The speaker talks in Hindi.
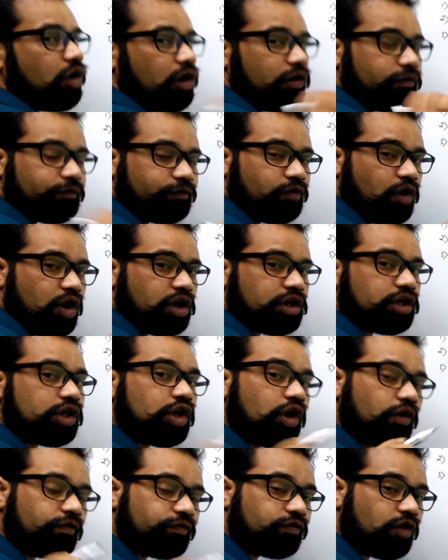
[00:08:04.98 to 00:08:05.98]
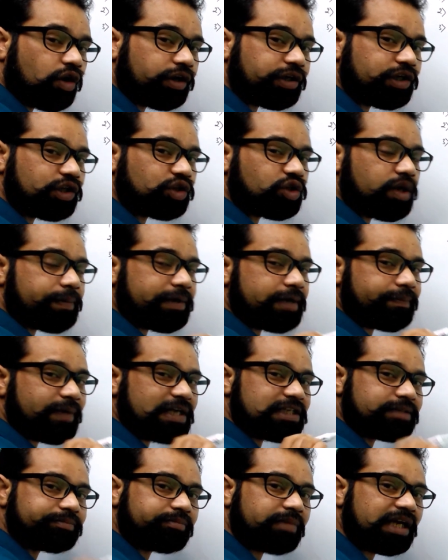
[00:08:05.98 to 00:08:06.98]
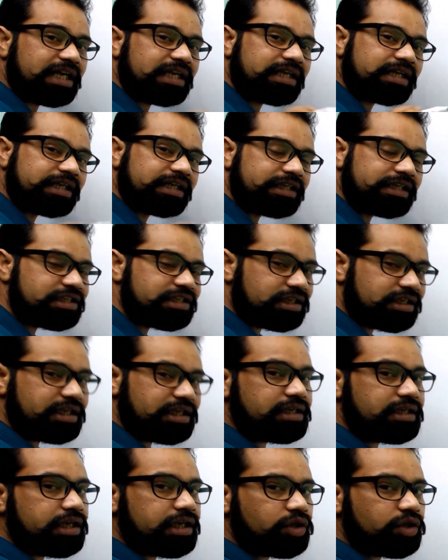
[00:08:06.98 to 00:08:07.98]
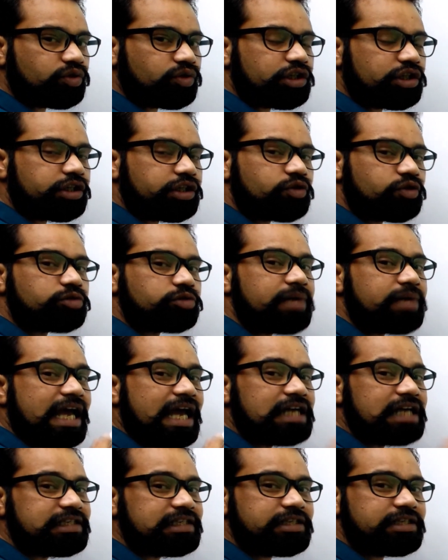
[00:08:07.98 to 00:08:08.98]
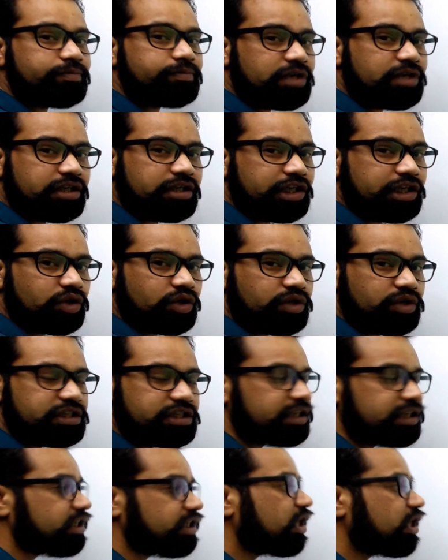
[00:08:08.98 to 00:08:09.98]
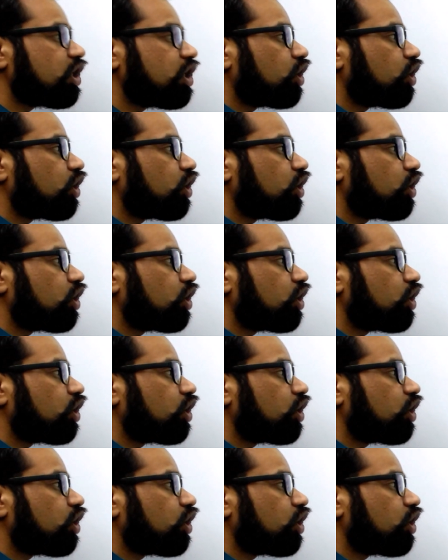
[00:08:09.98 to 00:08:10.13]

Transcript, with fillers: और वॉक और वॉक की तो आपके पास मेन कंडीशन ही यही होती है कि उसमें एजेस रिपीट नहीं होनी चाहिए